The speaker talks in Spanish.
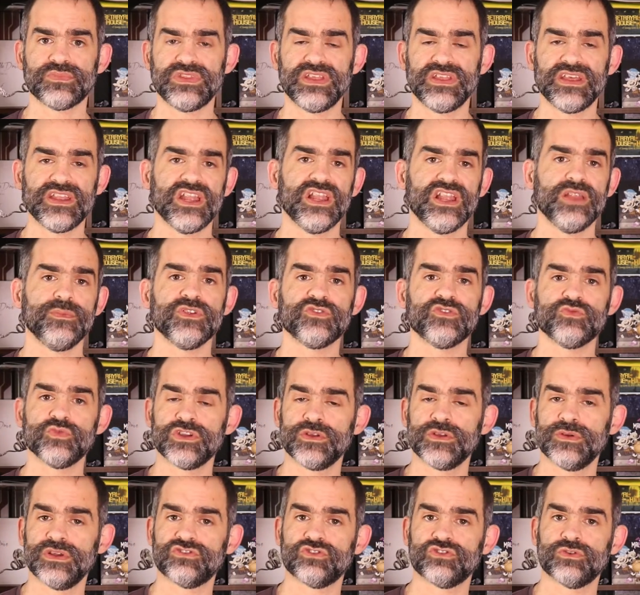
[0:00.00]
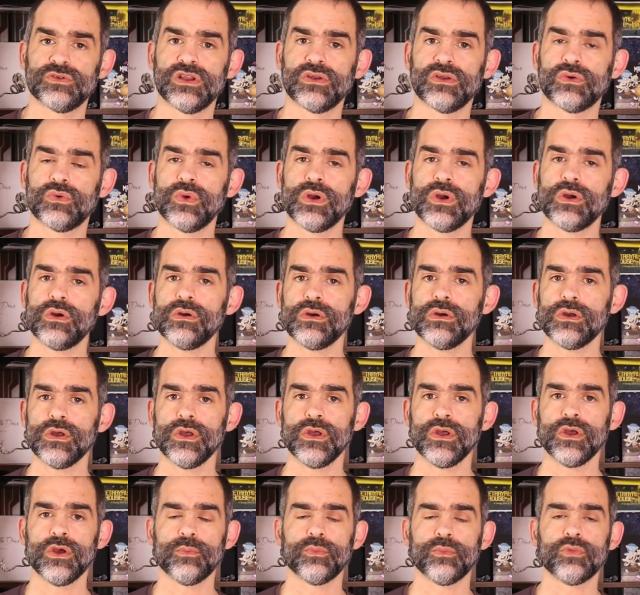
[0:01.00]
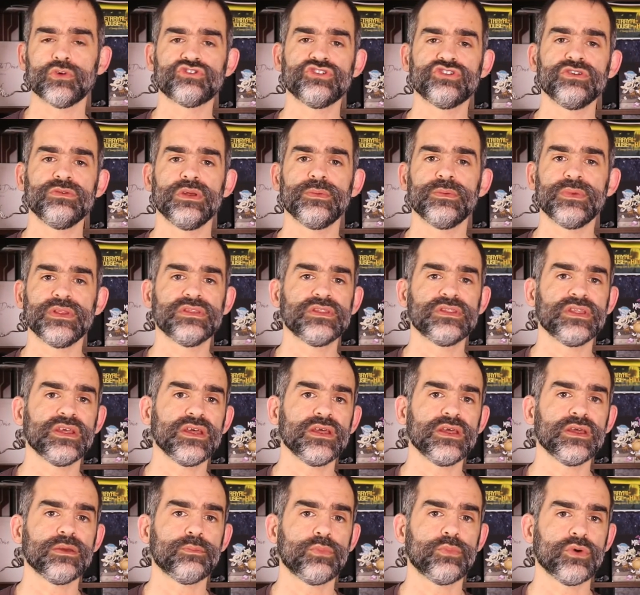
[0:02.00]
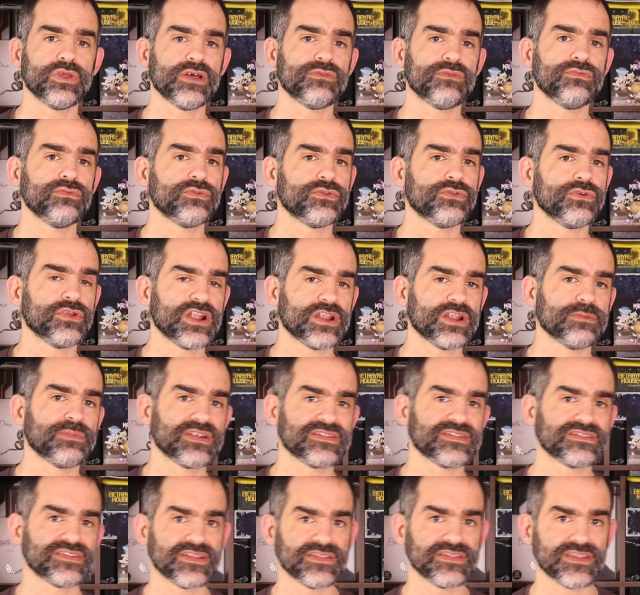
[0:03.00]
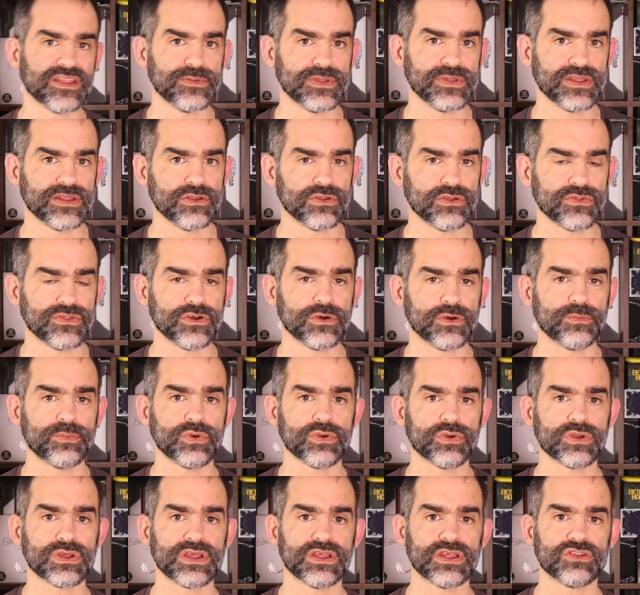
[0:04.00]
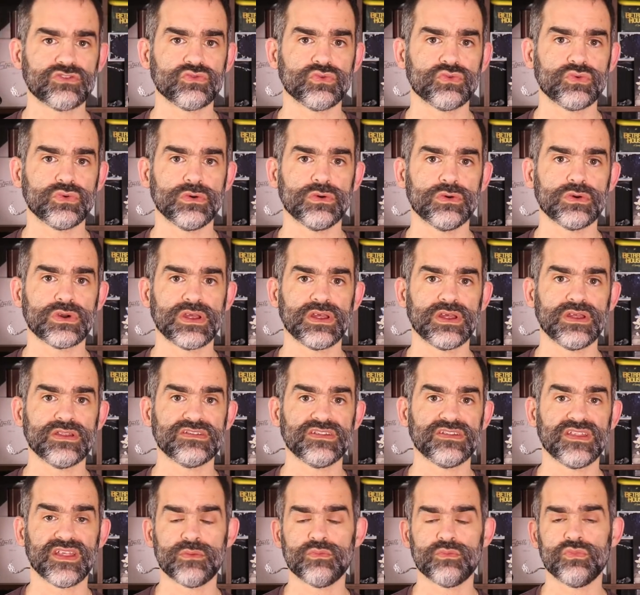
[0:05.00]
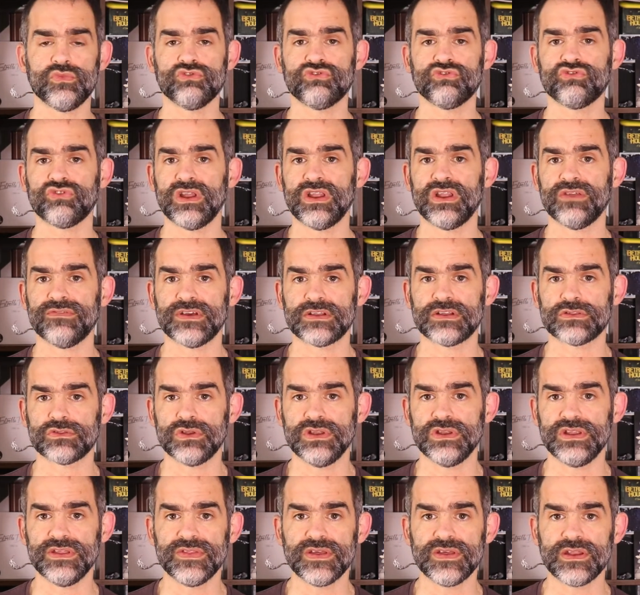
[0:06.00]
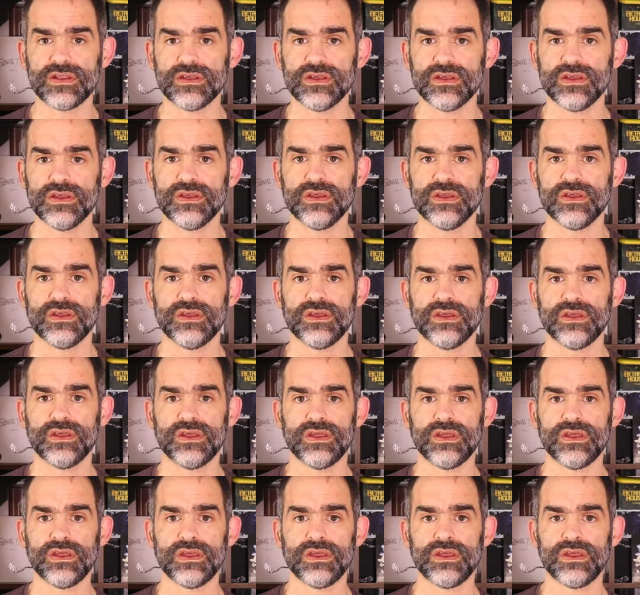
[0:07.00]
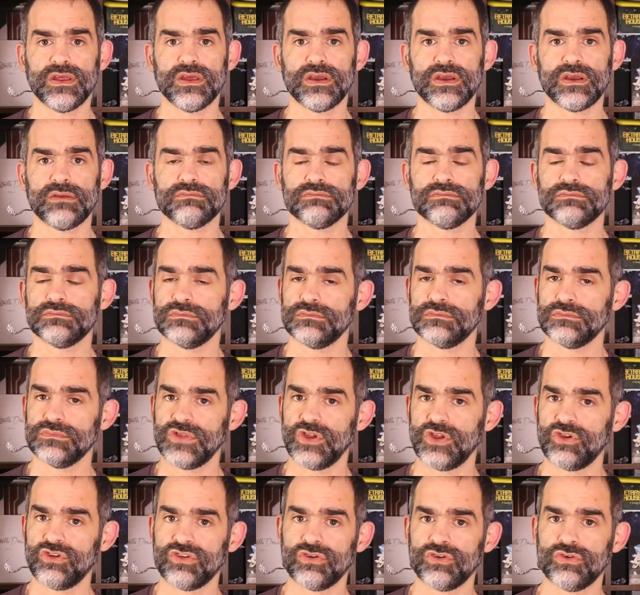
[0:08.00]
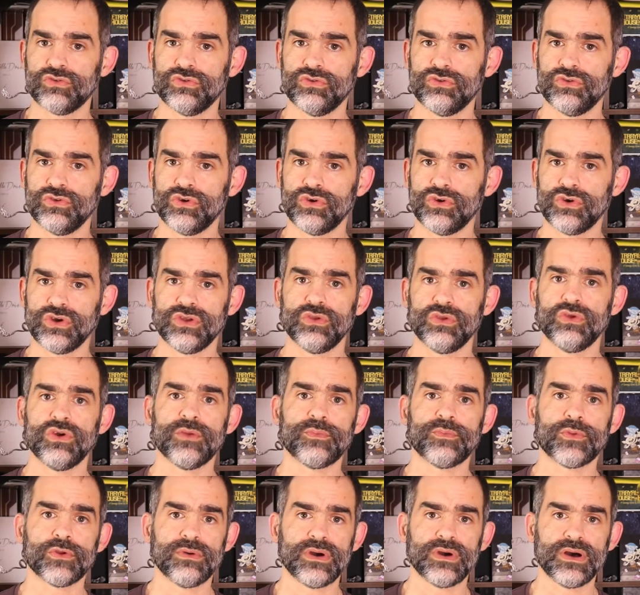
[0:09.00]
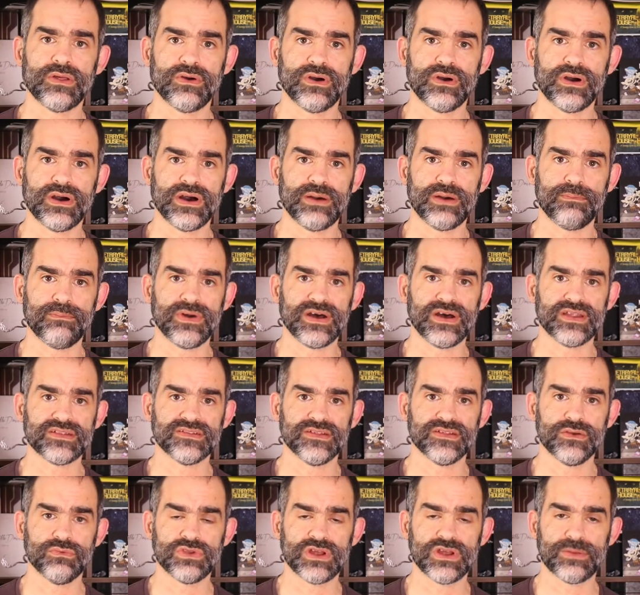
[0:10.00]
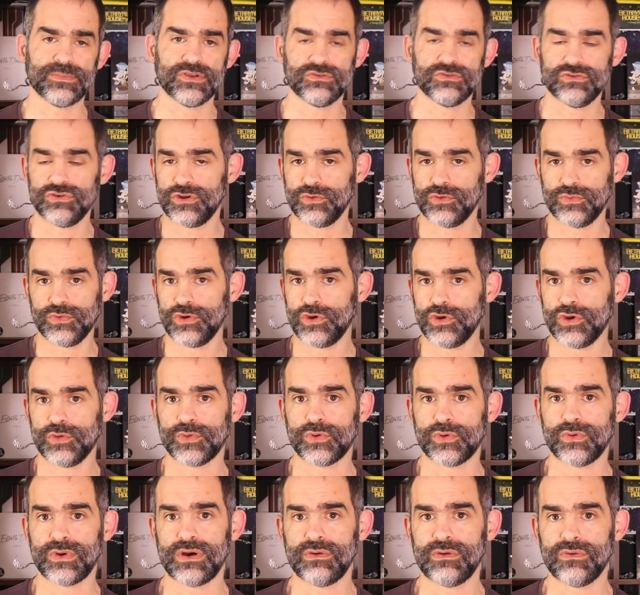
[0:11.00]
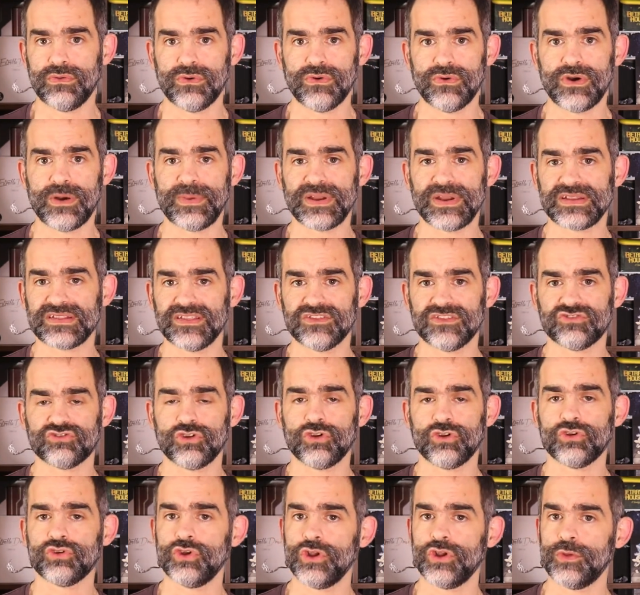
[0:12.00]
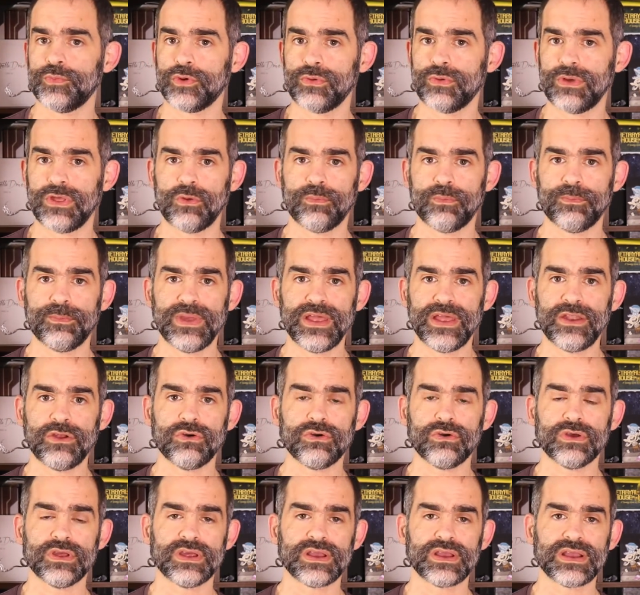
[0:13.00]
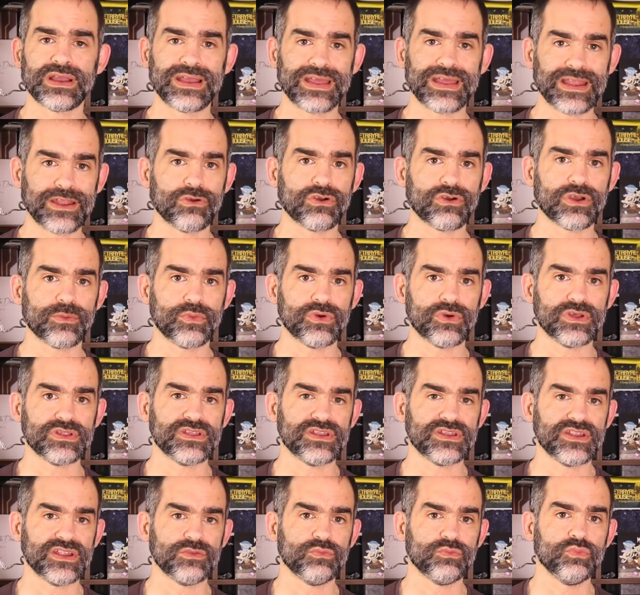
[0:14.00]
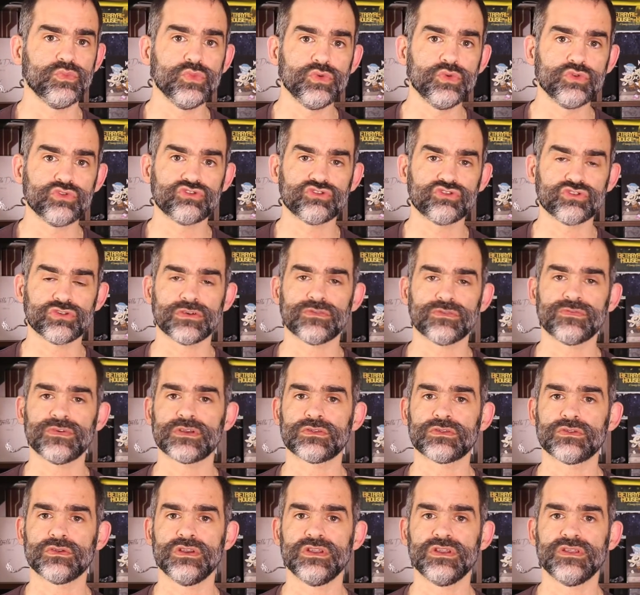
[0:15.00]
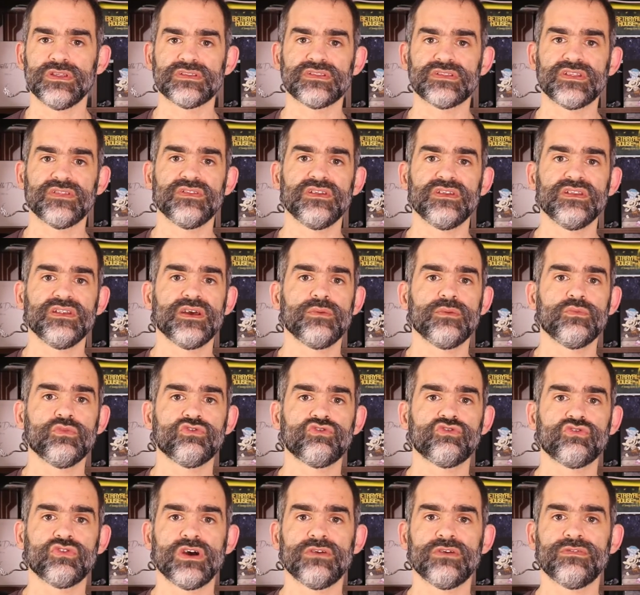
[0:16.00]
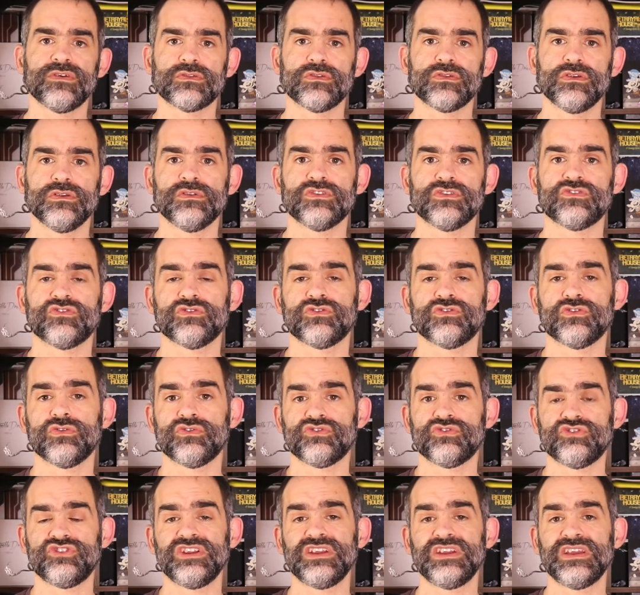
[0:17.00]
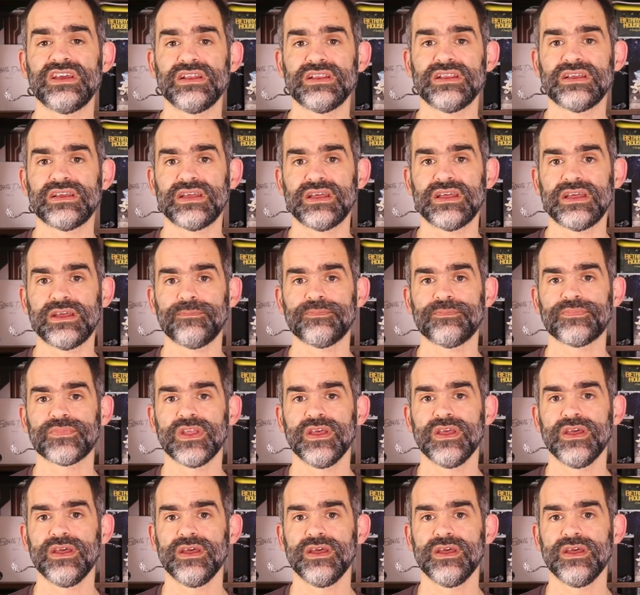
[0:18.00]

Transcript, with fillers: tienen el mismo nivel sobre el juego posiblemente pueda funcionar bastante bien. Lo digo porque es un juego que se da mucho al efecto líder eh, yo os digo, no lo he probado a más de una persona, no, lo he probado, aparte de solo, no lo he probado, pero eh, creo que puede tener mucho efecto líder, tendría mucho a efecto líder, sobre todo si el que